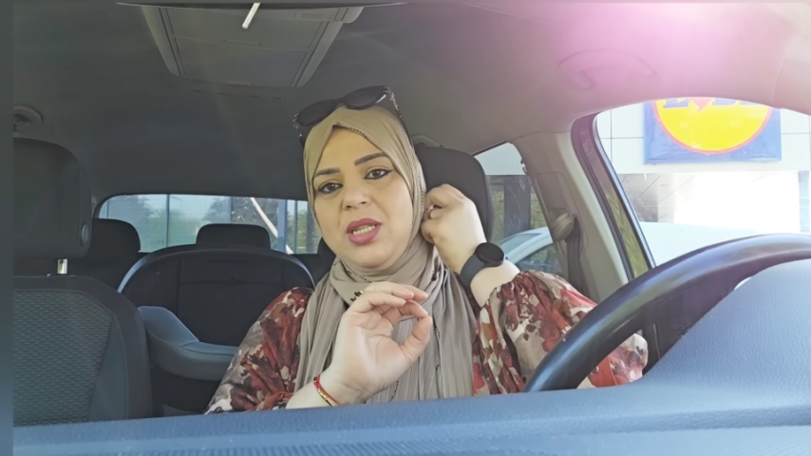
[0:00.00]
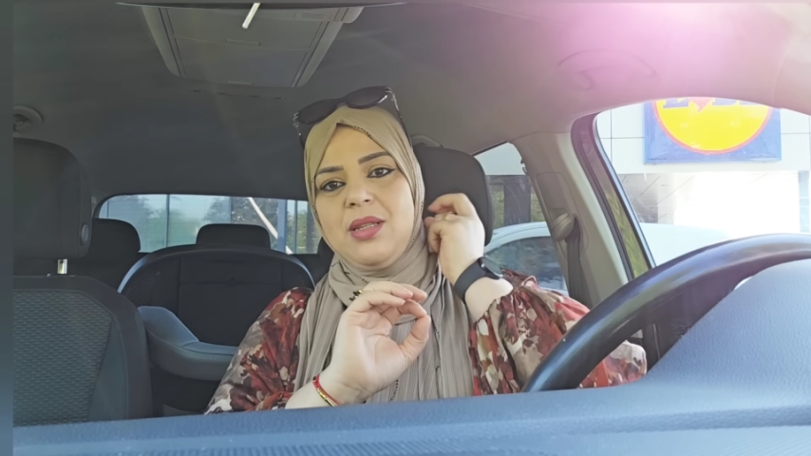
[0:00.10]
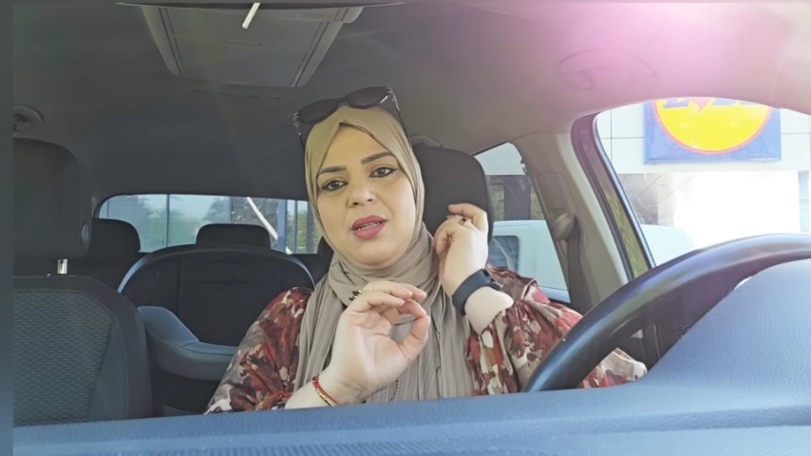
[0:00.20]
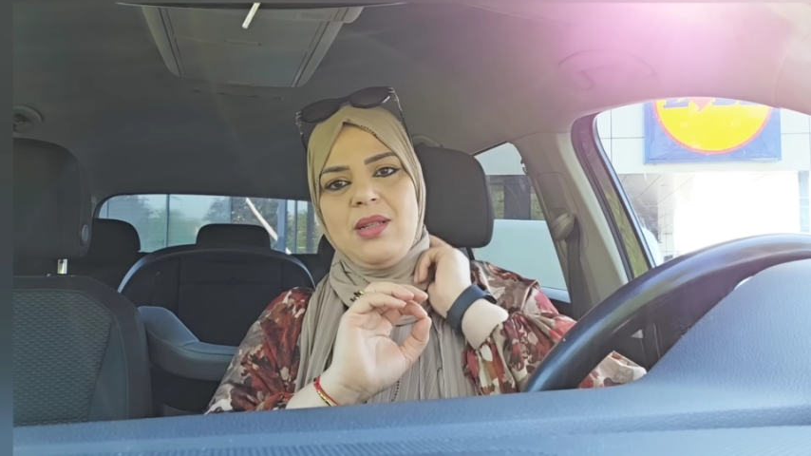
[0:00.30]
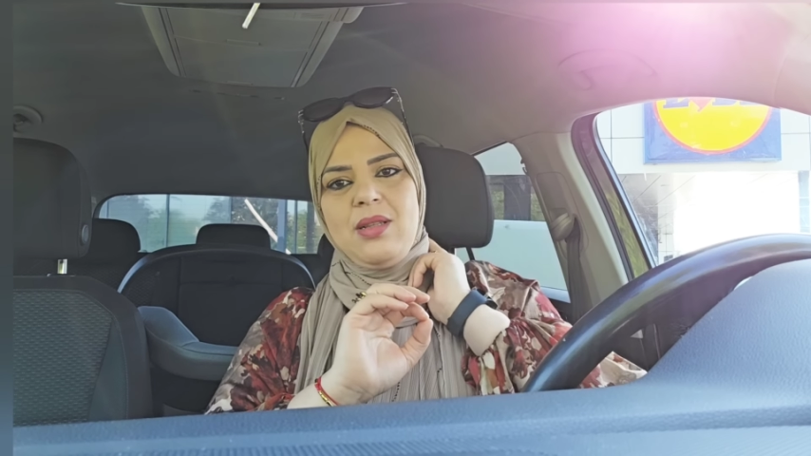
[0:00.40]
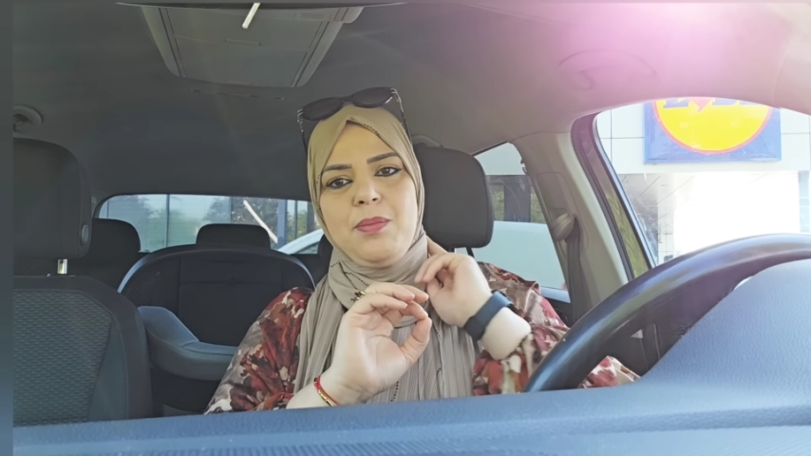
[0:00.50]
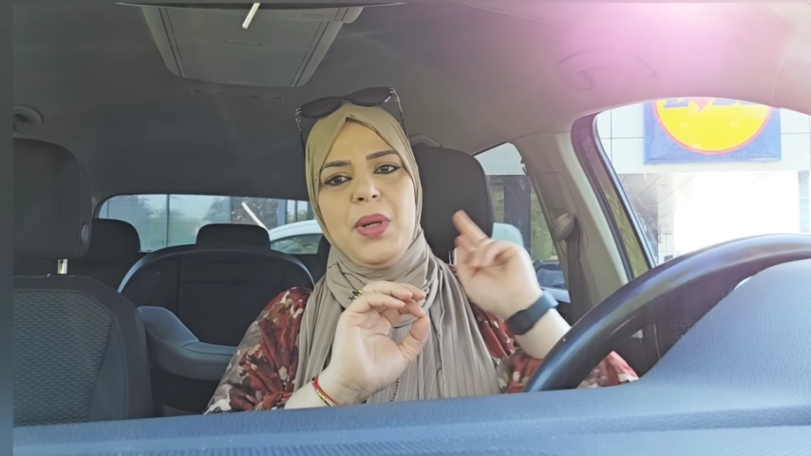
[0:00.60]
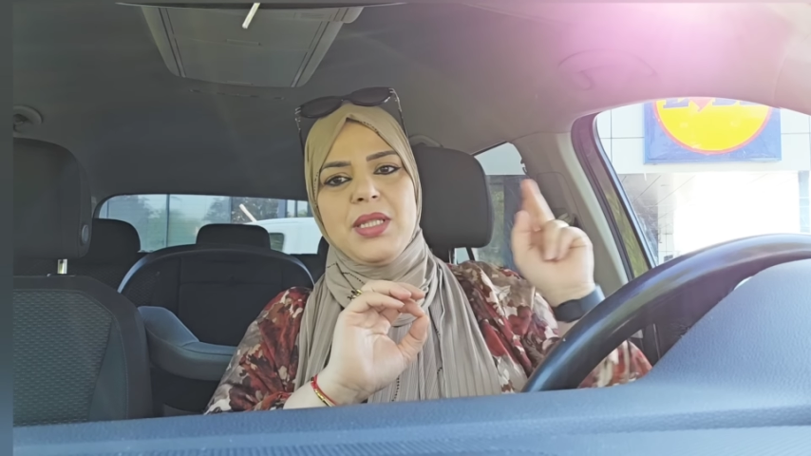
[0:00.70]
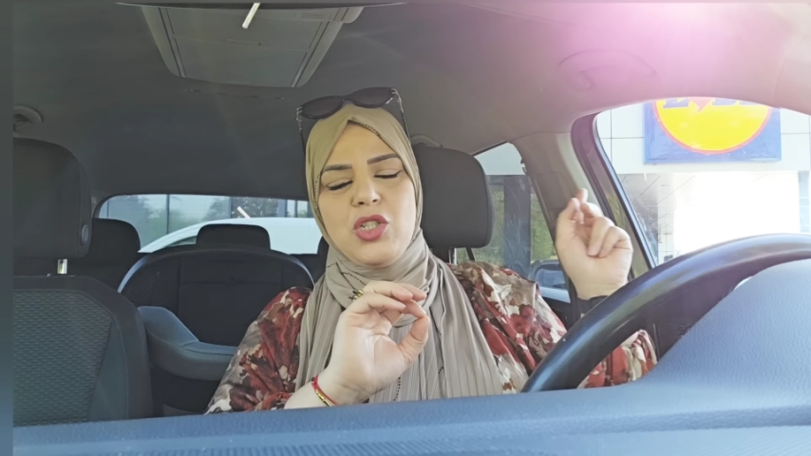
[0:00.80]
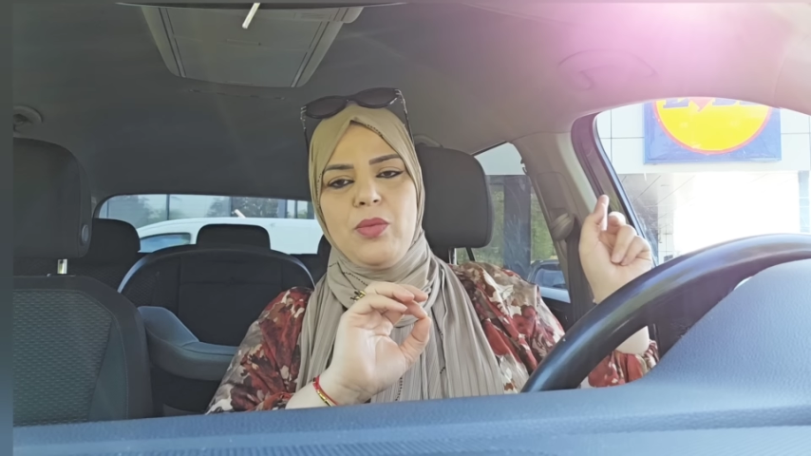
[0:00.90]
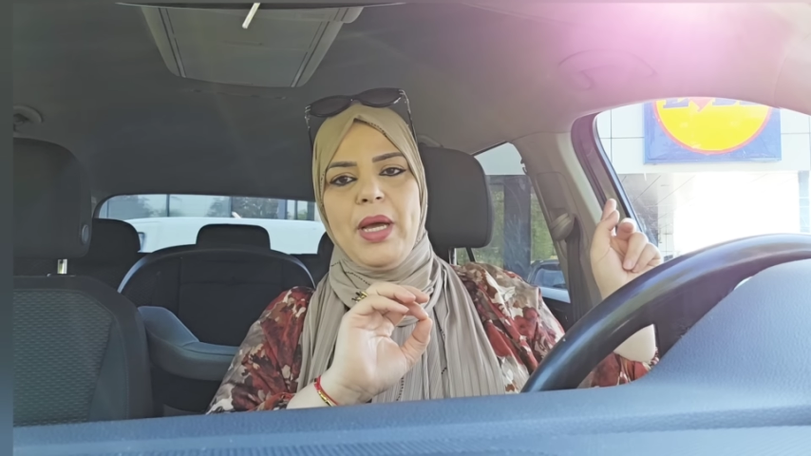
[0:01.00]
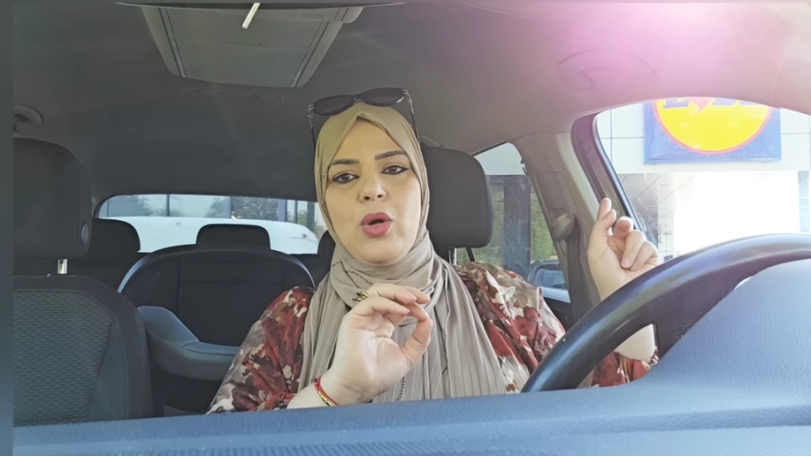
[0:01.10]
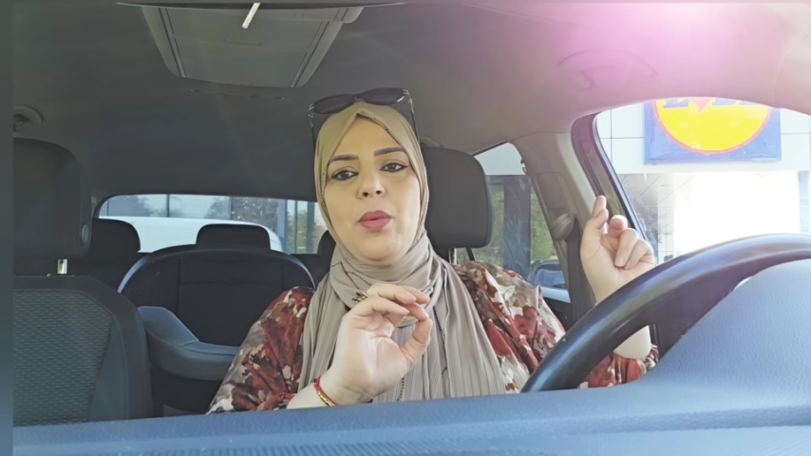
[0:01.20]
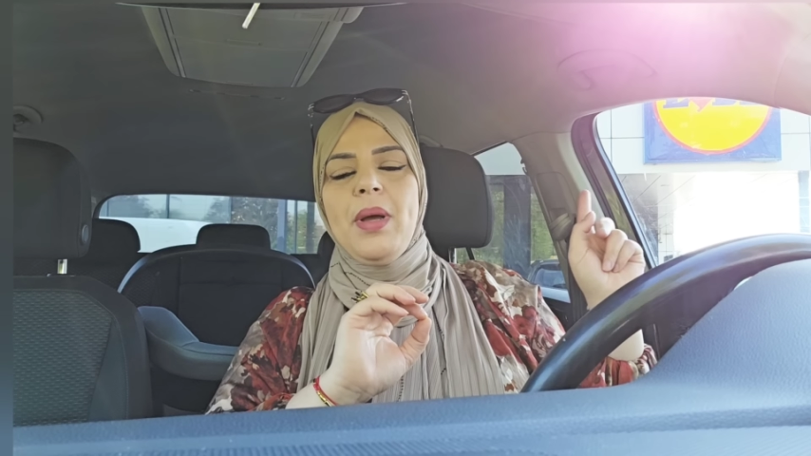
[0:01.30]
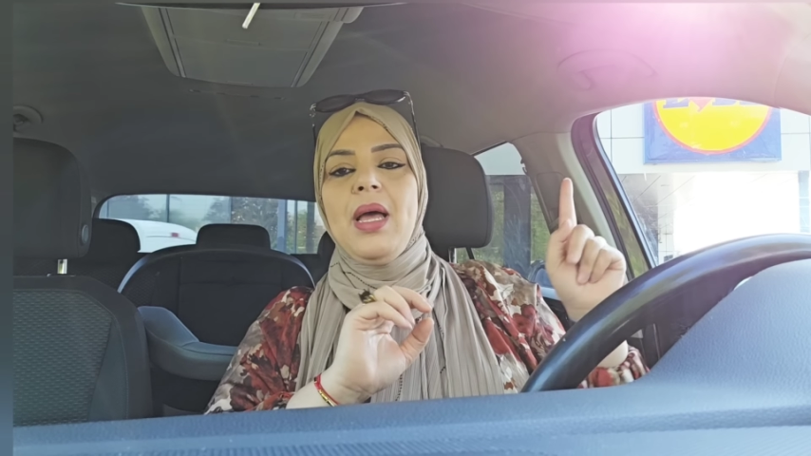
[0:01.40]
نبارطاجي
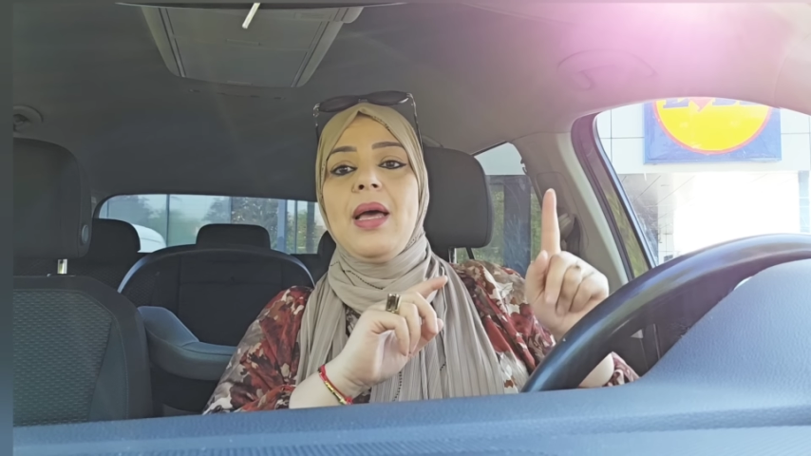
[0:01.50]
معكم